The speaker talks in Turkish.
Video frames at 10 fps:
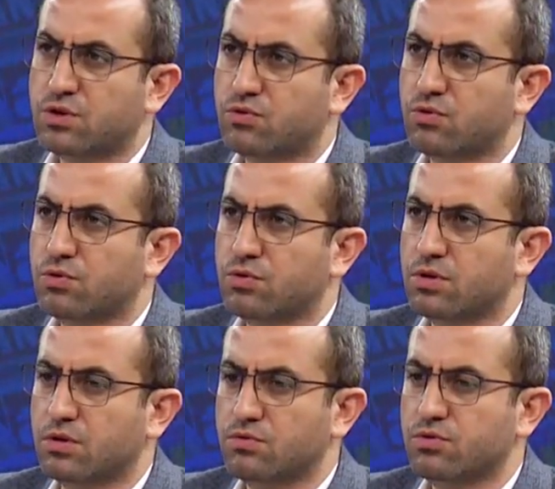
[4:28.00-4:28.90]
burada
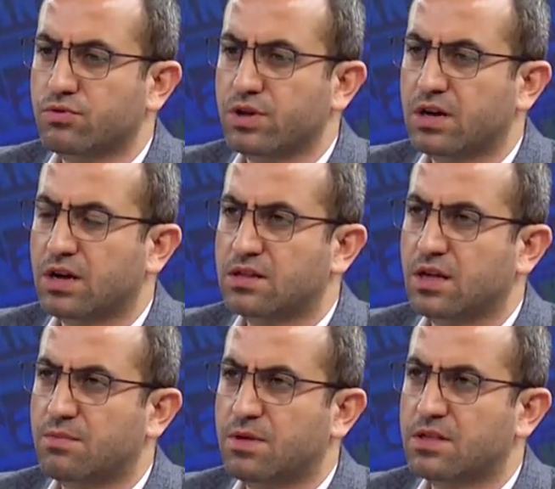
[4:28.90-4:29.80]
söylüyorlar. Hulusi
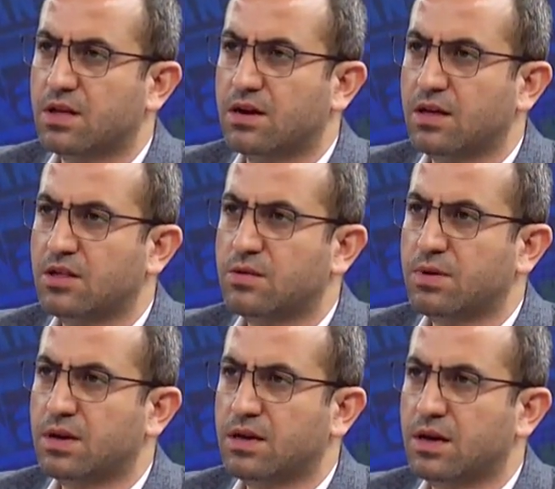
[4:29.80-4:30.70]
Akar darbecilerle
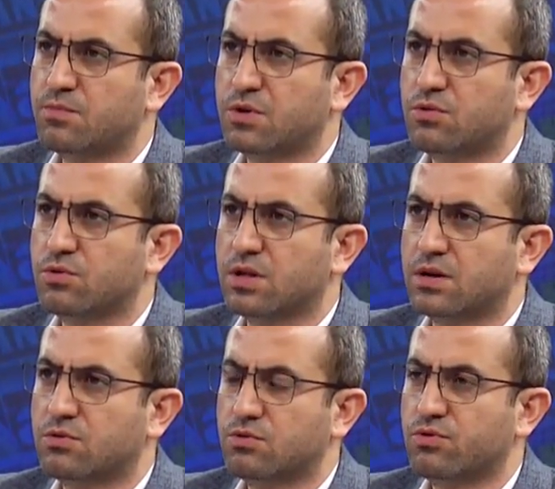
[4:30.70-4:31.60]
işbirliği yaptı
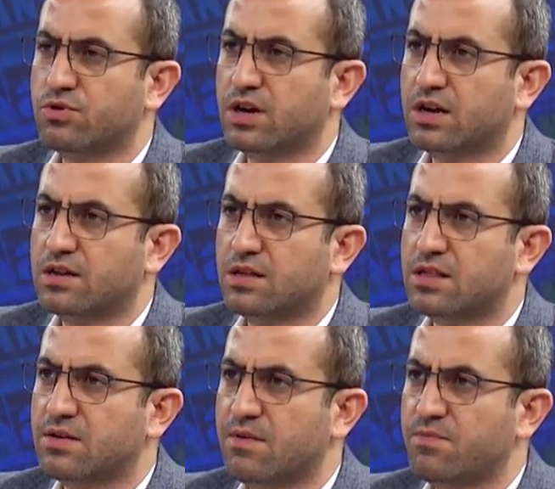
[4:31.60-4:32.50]
diyorlar. Hulusi Akar
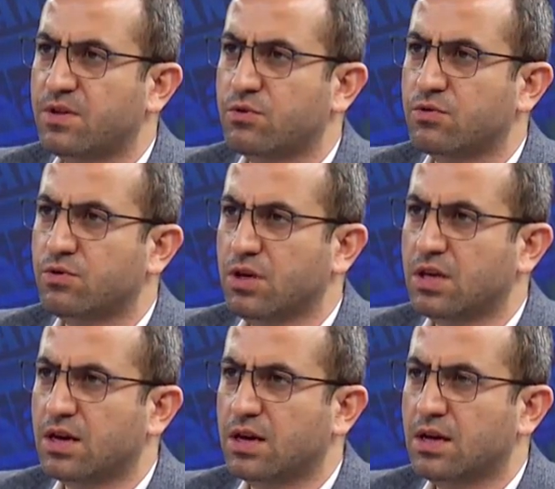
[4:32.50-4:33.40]
da cevap veriyor. Diyor
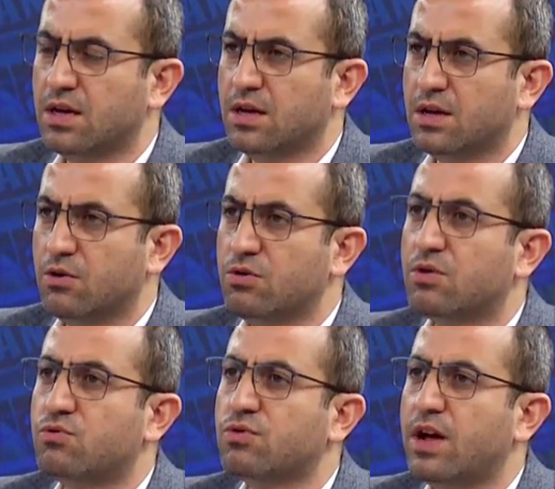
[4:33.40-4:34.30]
ki
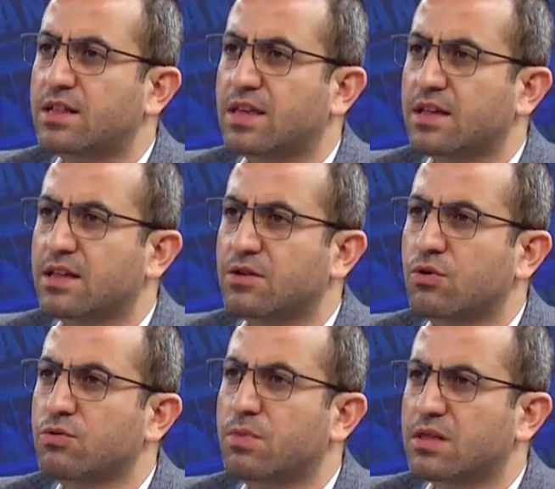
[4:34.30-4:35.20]
Öyle kuru
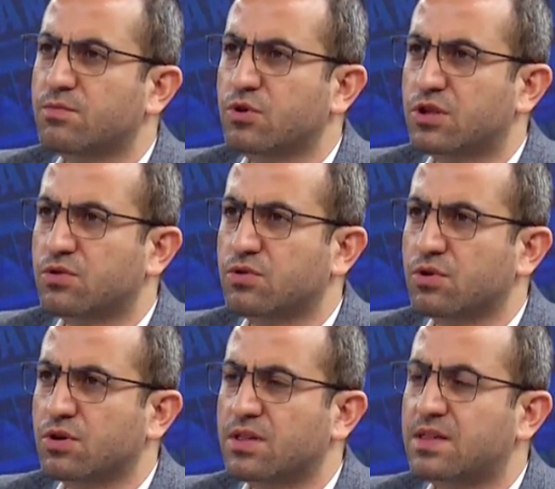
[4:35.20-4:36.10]
erkeklikle olmaz bu iş
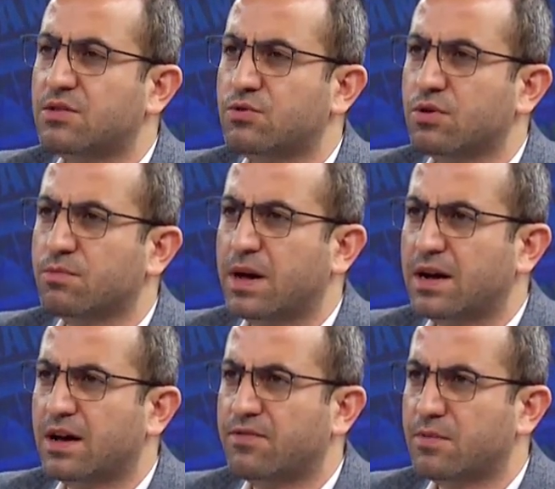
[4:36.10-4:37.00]
diyor. Siz diyor
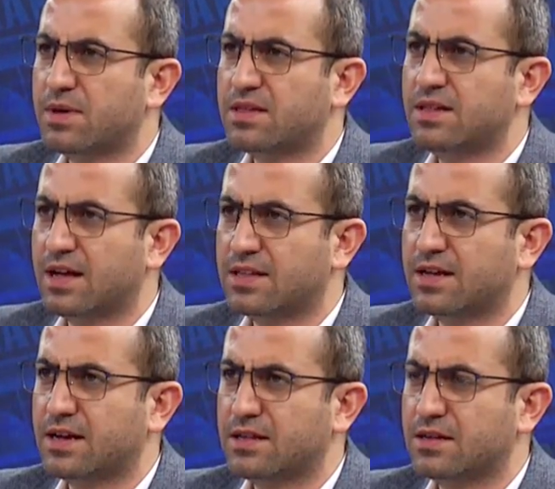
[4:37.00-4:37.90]
ben kafama
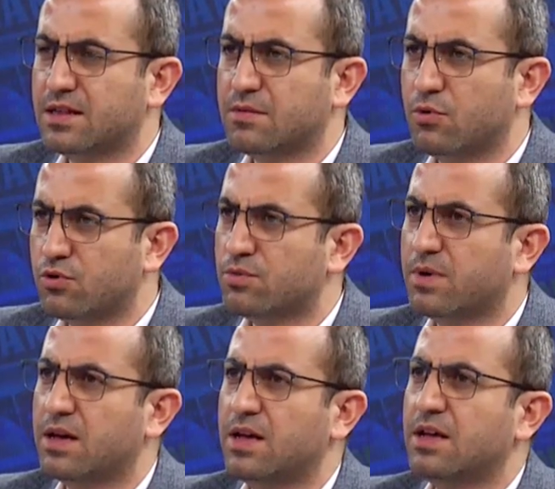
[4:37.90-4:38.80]
silah dayandığında,
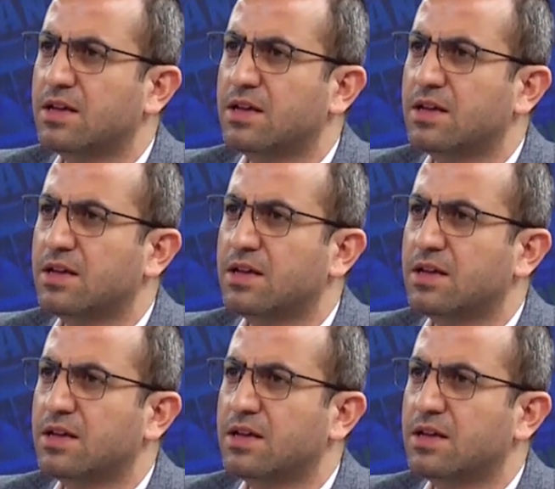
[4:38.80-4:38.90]
boynuma